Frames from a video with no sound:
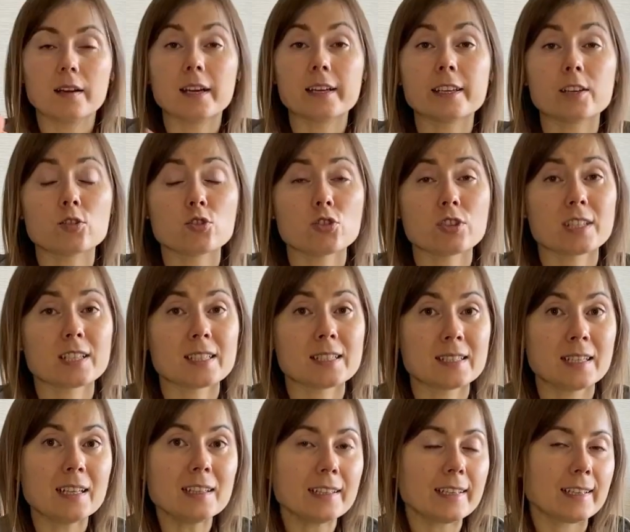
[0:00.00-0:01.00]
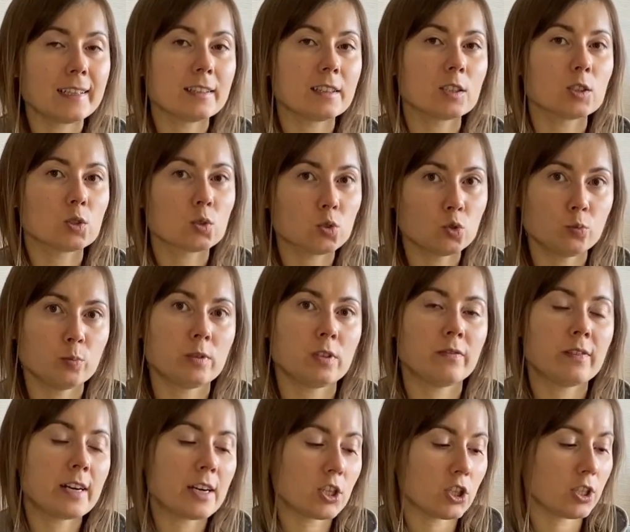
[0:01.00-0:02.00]
Как я уже сказала, это супер
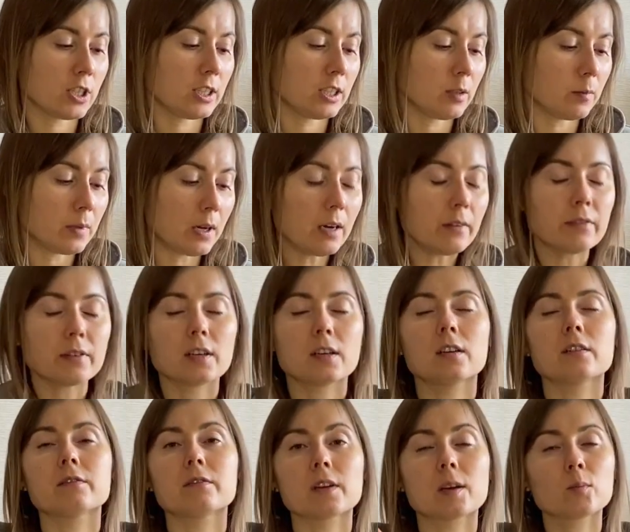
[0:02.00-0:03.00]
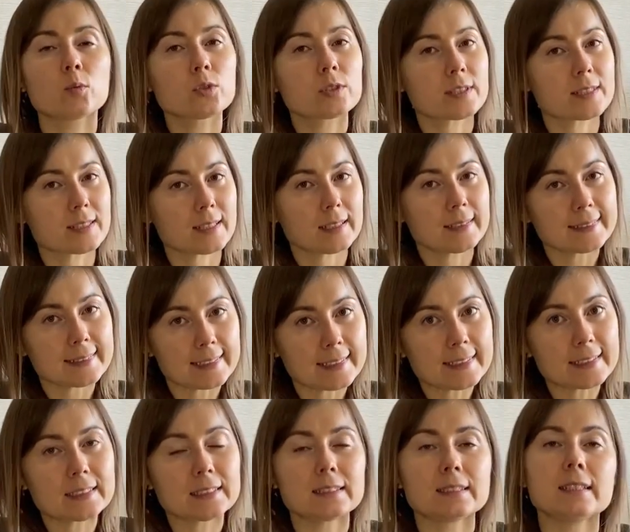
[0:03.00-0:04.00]
важная добавка в работе со
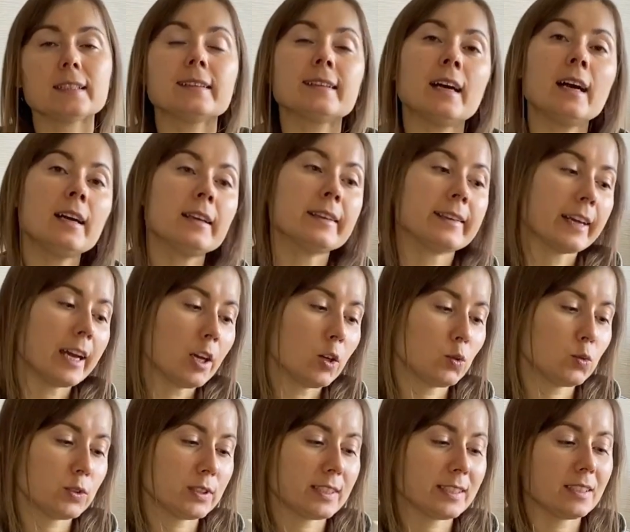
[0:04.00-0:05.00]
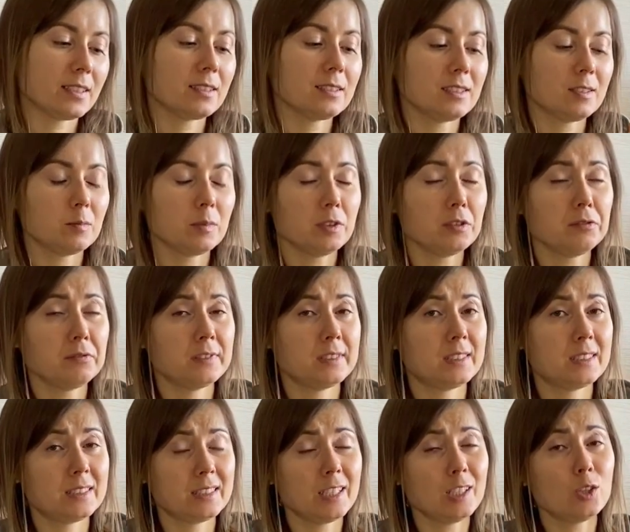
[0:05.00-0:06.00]
слизистой. Да, я ее заказала себе
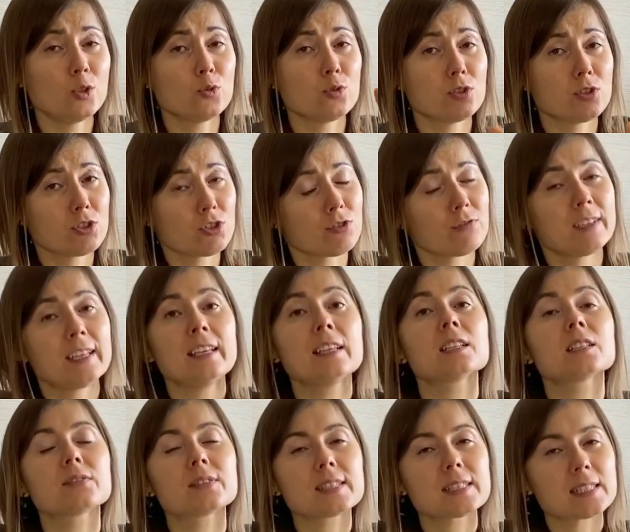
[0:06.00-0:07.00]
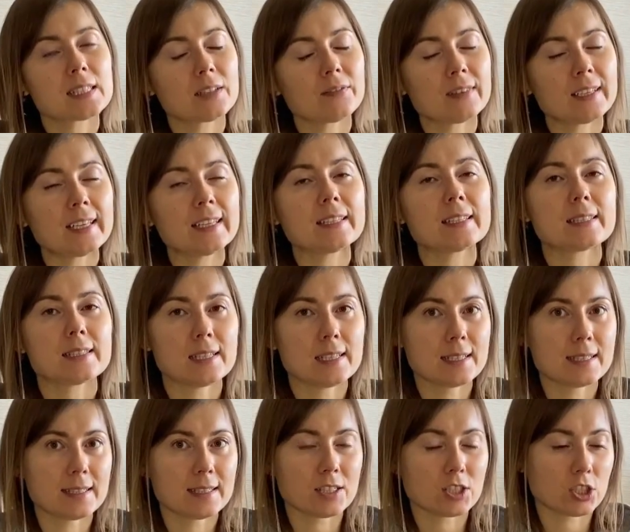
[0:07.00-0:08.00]
с целью заживления, восстановления
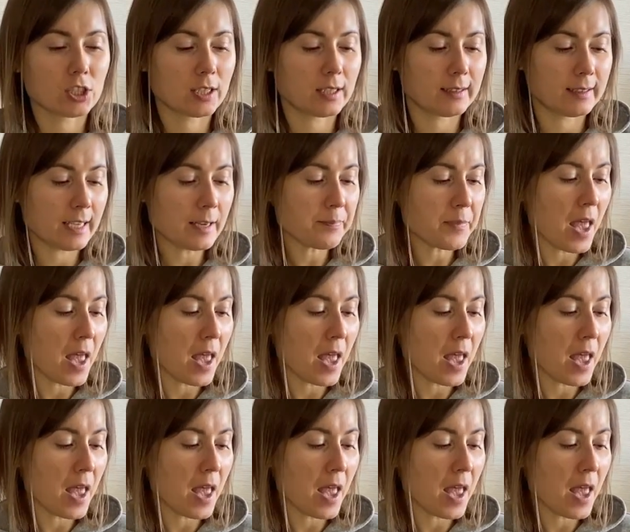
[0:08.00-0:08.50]
слизистой ЖКТ.